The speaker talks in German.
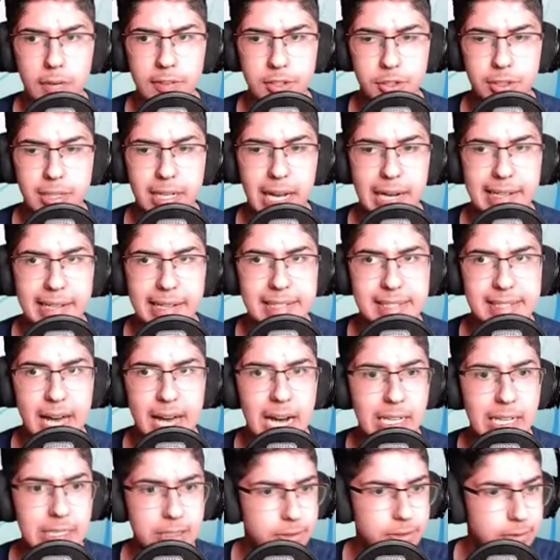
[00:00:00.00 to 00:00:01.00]
habe gerade
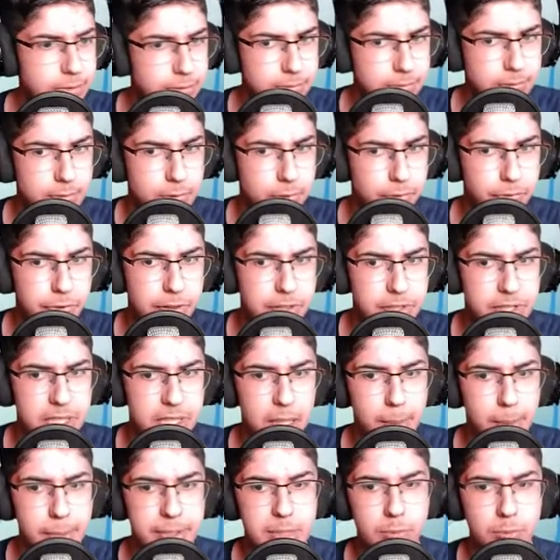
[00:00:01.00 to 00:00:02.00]
gesagt. Wir sind,
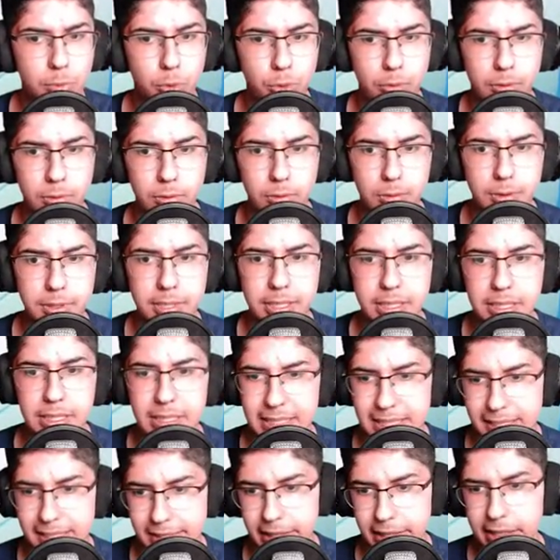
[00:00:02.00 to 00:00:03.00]
glaube ich, immun. Und
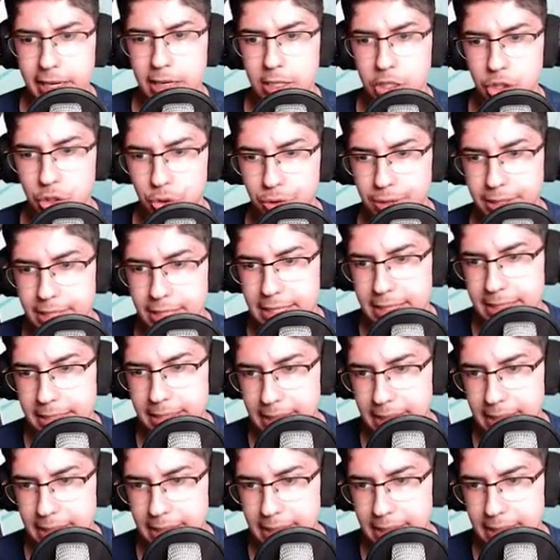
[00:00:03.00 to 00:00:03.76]
ich sehe gerade schon, ja,